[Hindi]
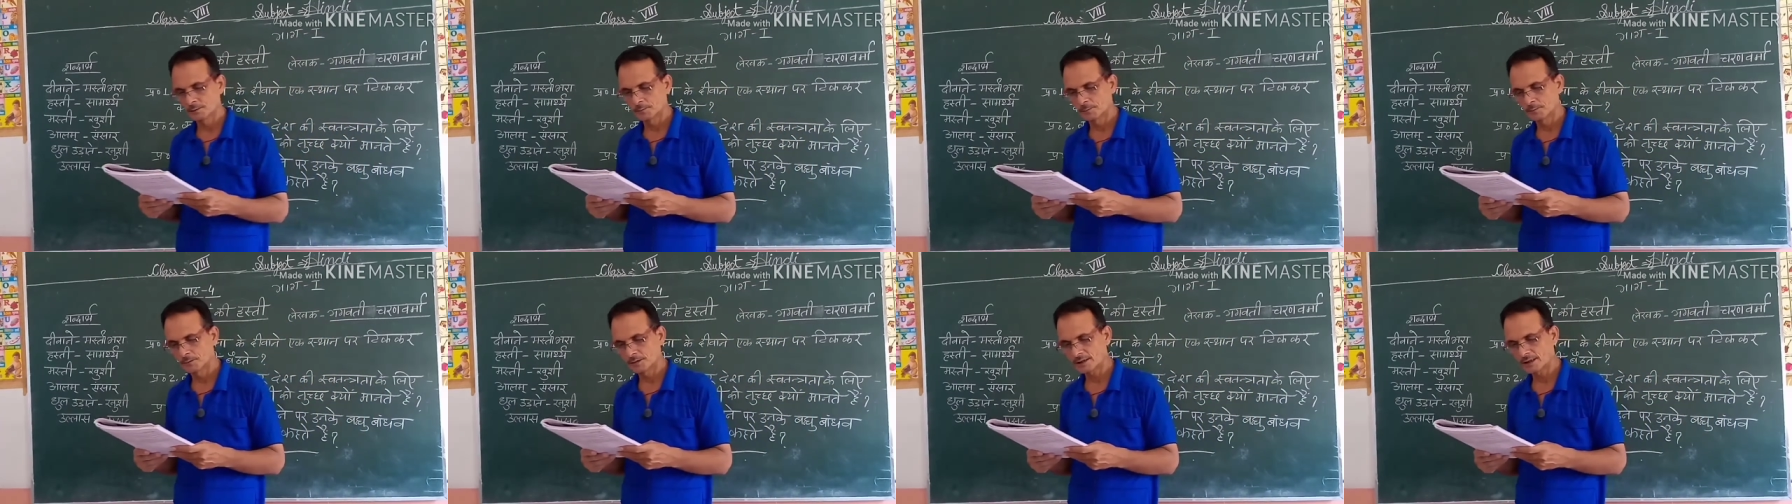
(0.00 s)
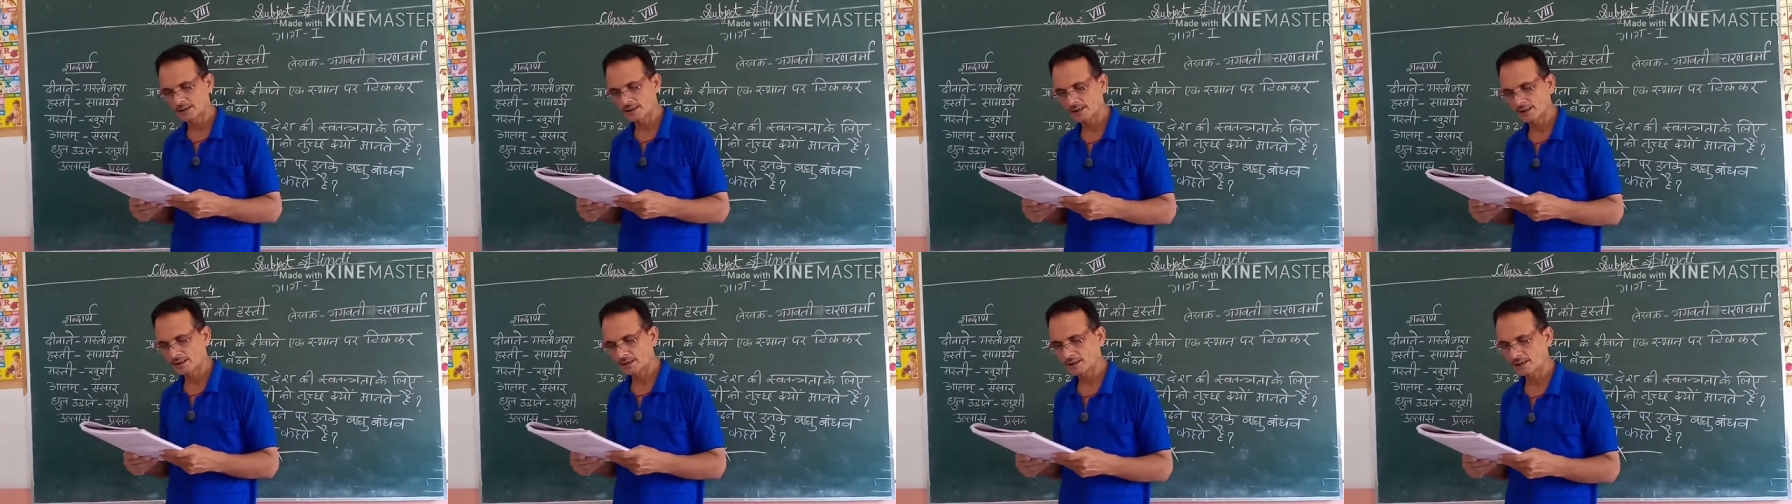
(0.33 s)
उनके
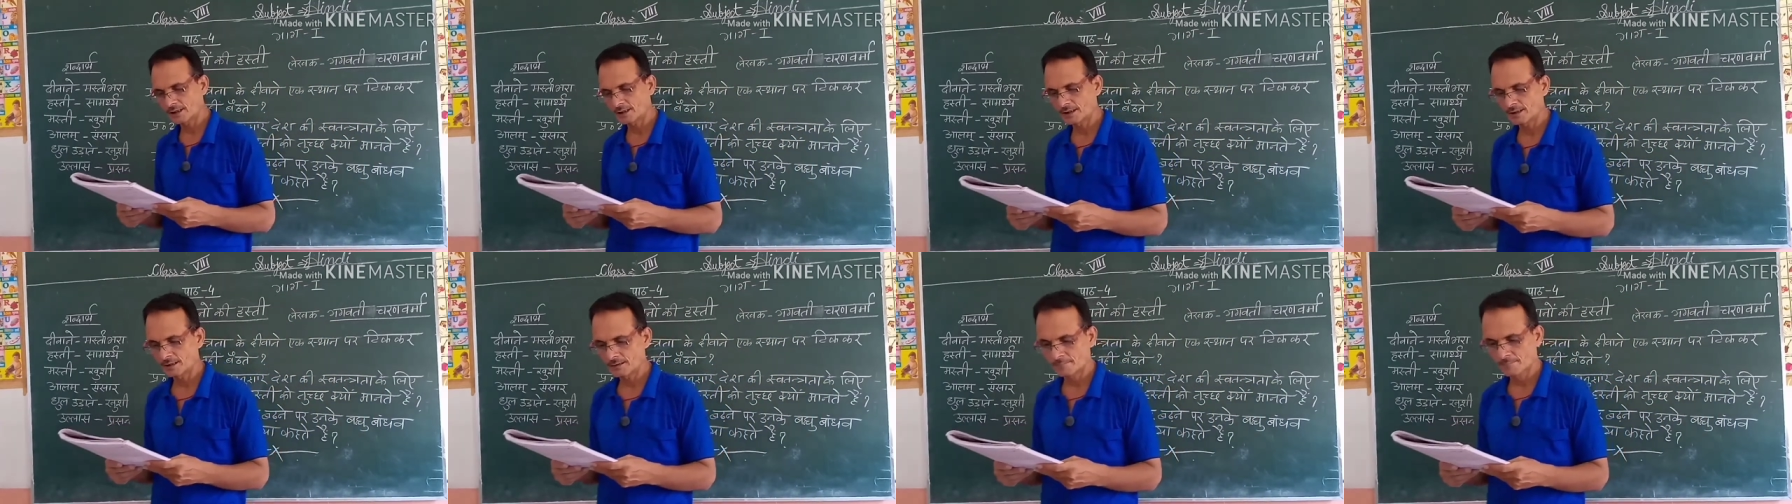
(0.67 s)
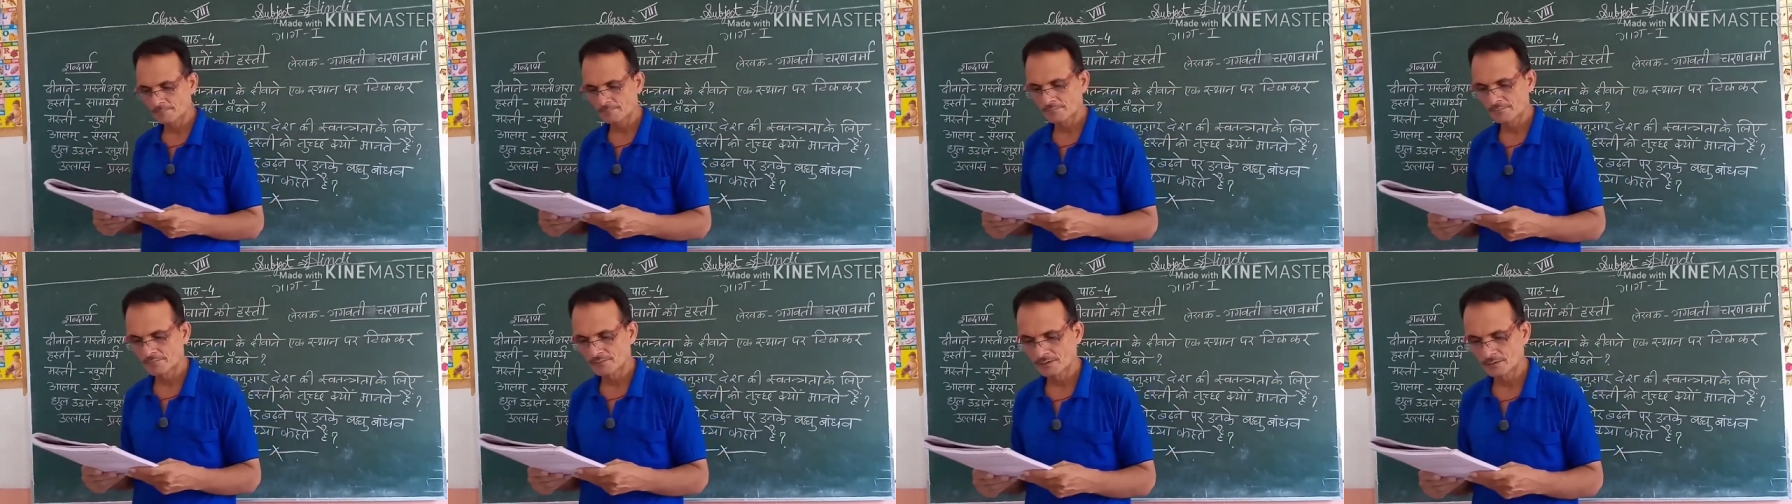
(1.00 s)
आगे
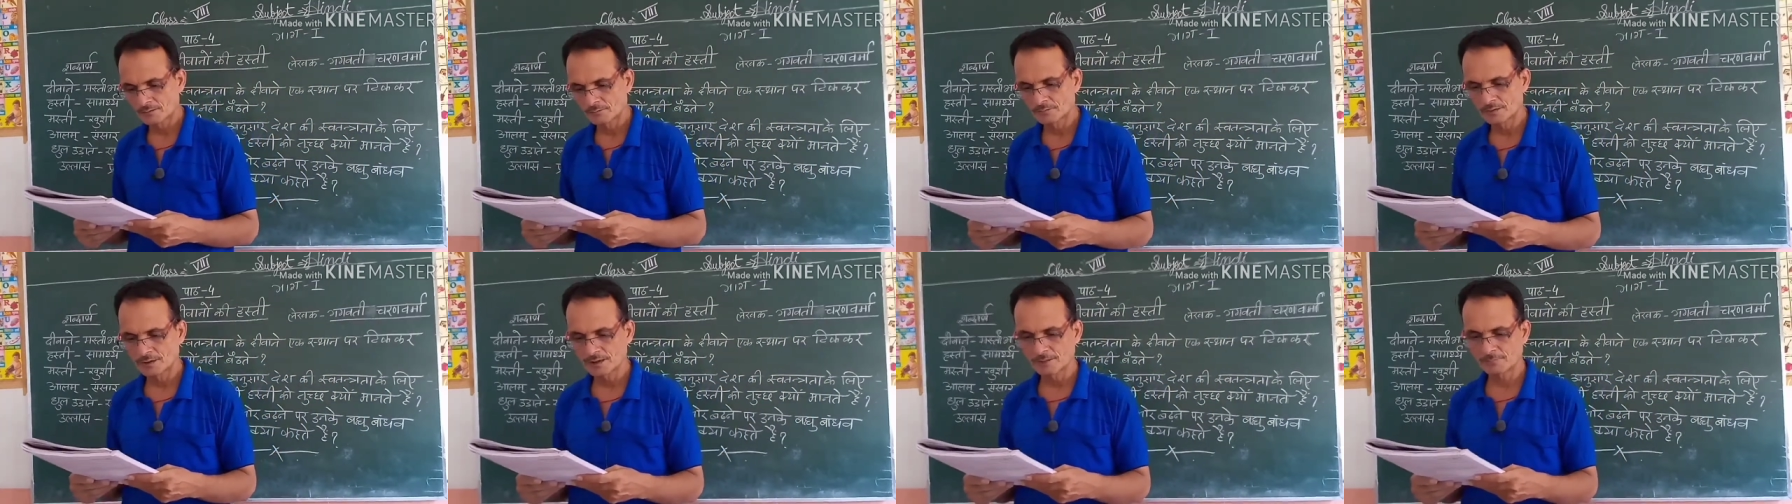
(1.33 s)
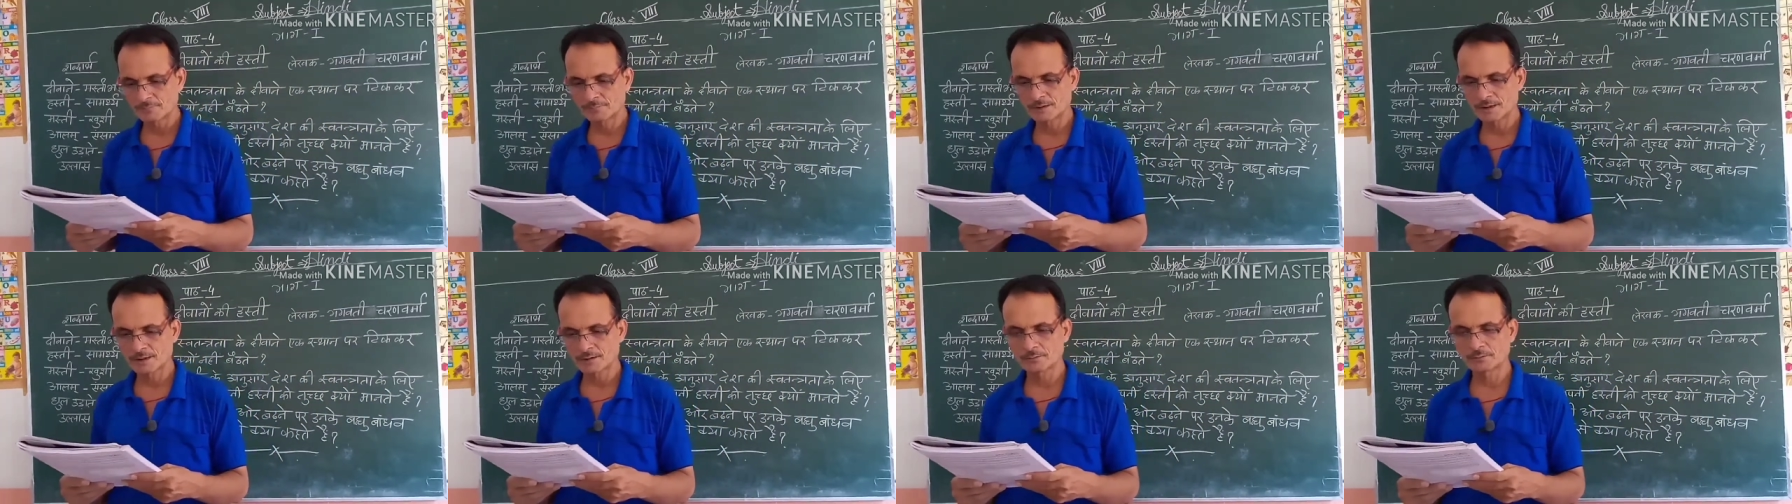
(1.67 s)
उन्हें
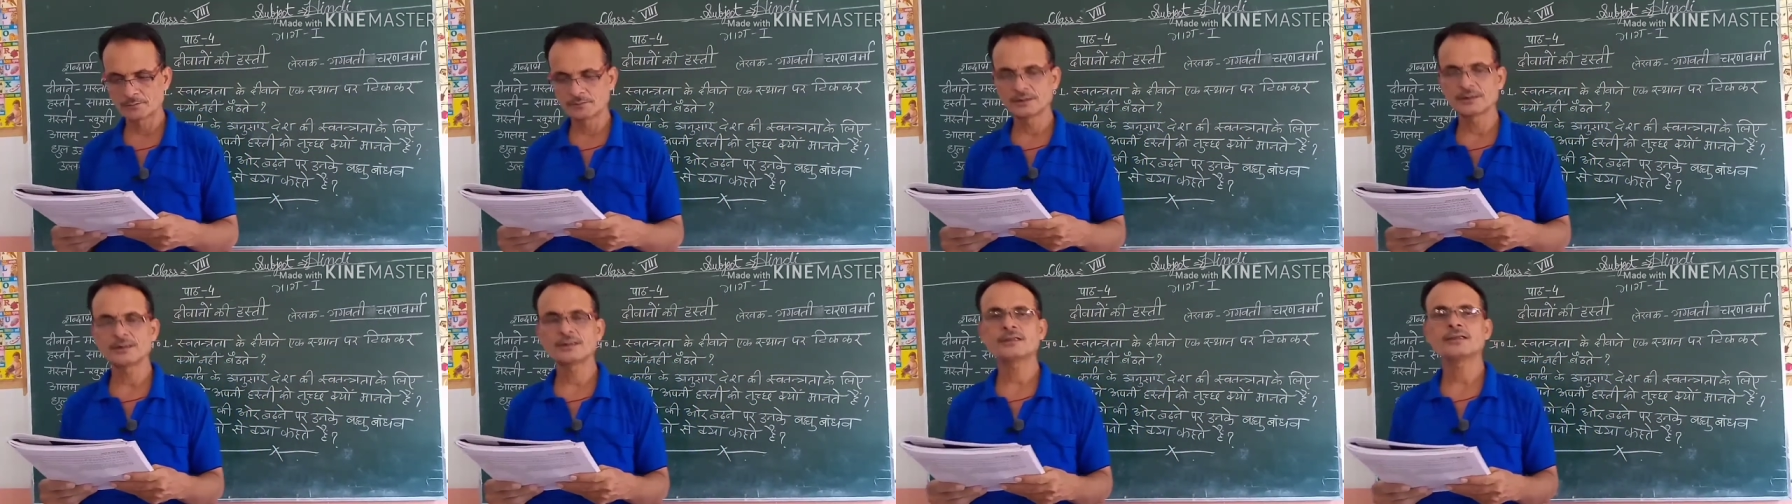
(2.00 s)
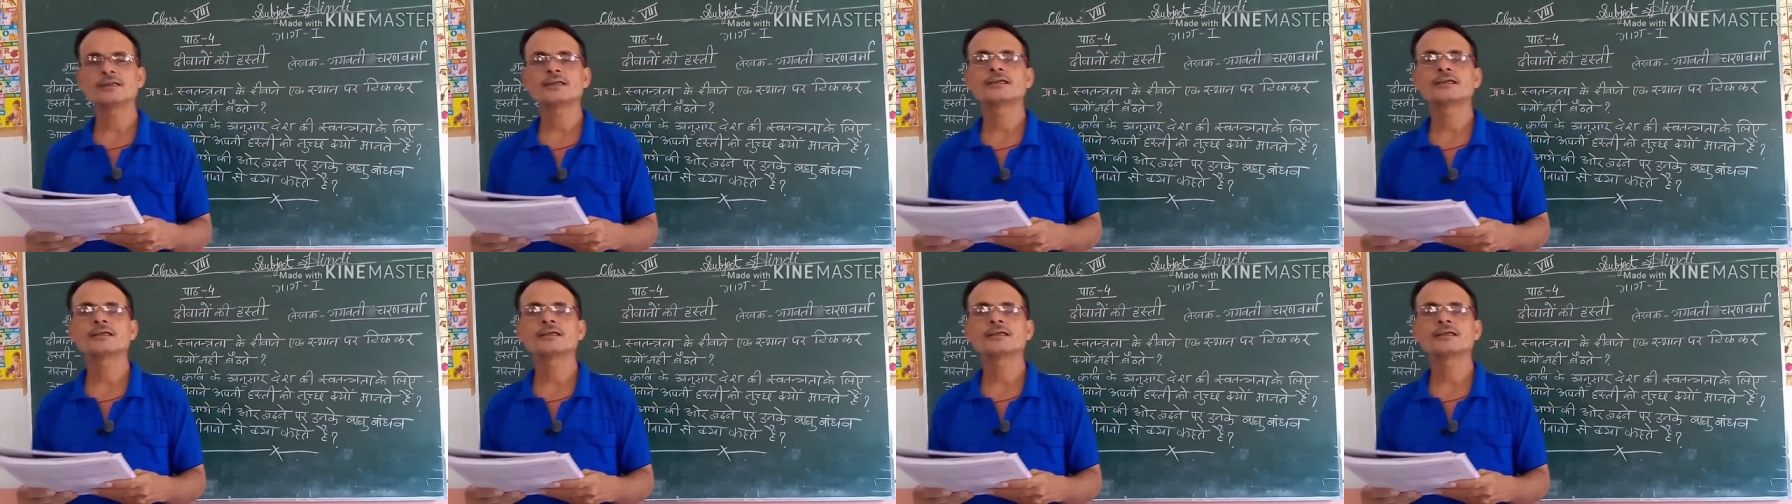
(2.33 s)
अपना कोई